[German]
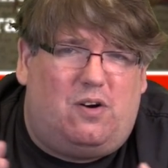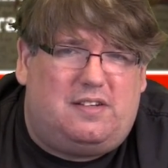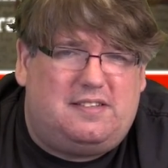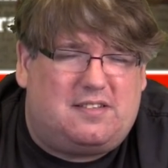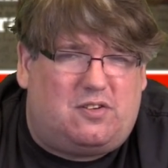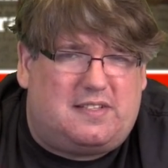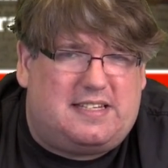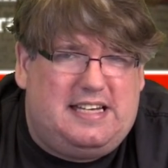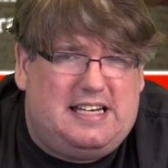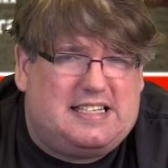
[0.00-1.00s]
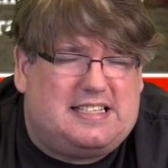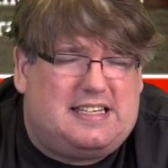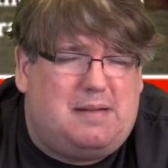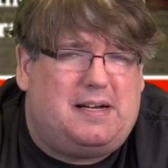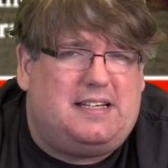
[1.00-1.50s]
Und dieses Konzil ist
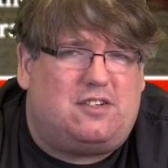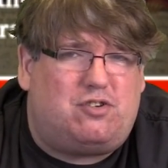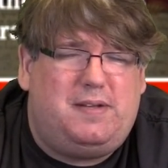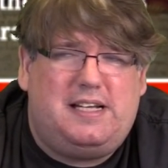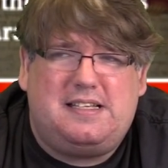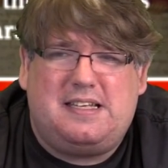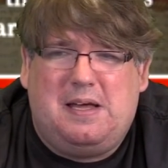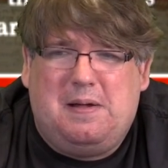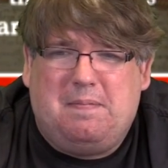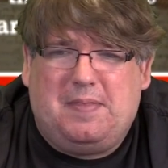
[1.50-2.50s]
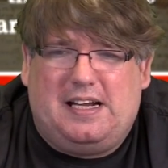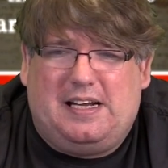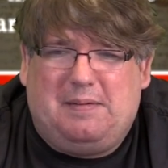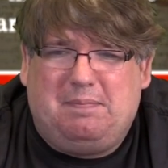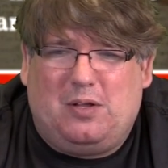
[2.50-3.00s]
Thema dieses Spiels
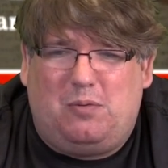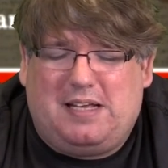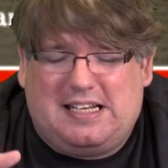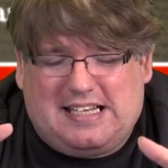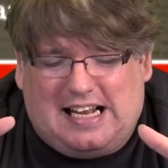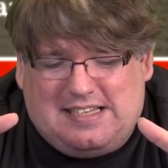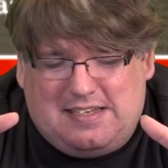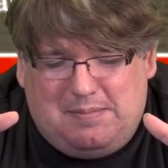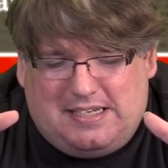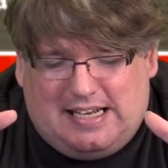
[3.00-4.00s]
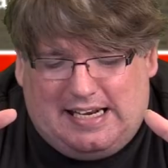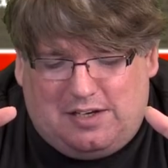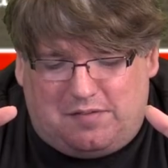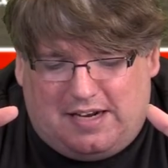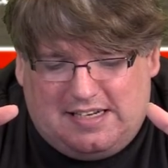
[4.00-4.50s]
ähm, um da jetzt ganz im Detail
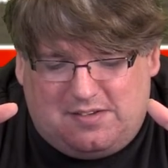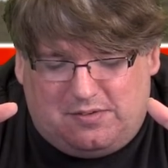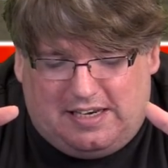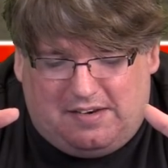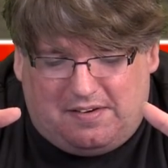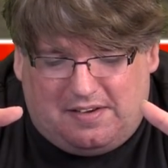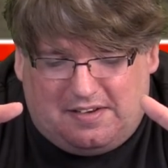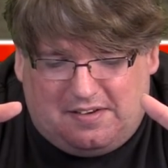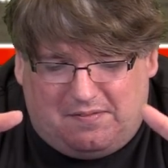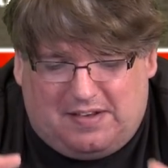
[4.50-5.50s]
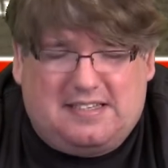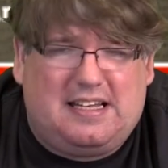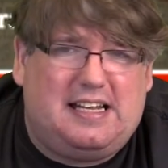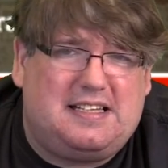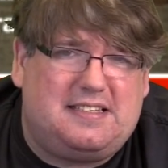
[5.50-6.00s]
drauf einzugehen, äh, was
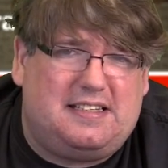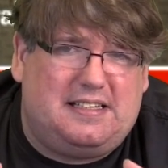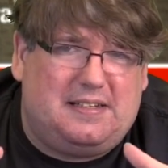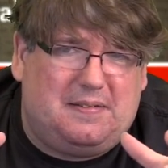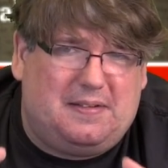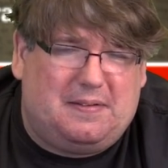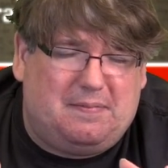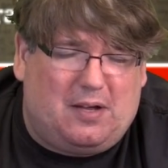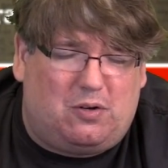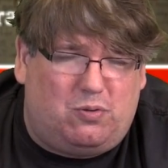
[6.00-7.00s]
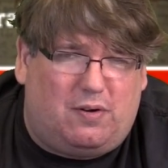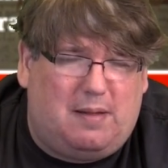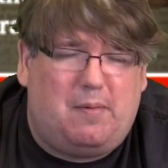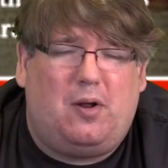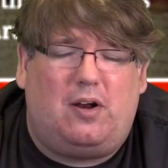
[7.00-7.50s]
da jetzt äh, äh, der Autorin
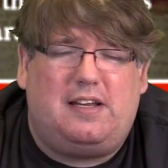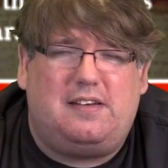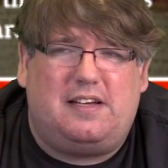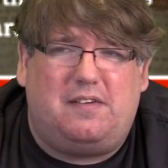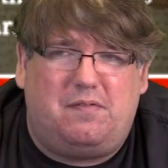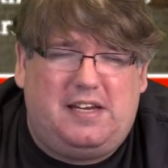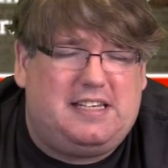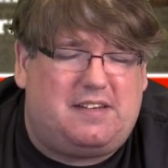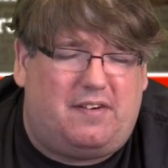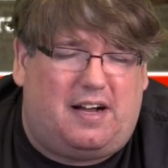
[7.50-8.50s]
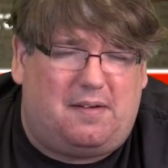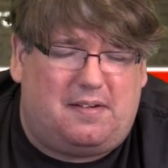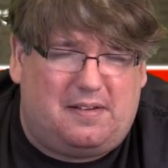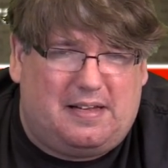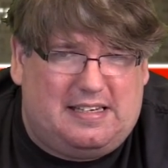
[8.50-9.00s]
Emerald Holland wichtig war
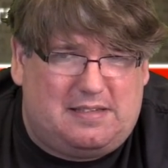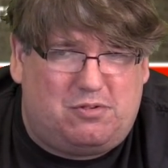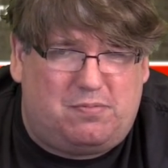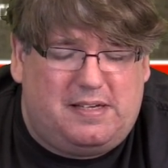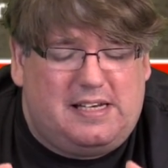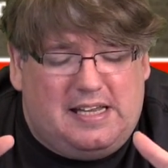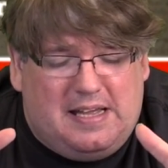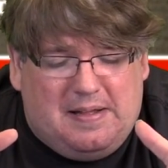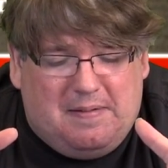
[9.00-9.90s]
an diesem Spiel,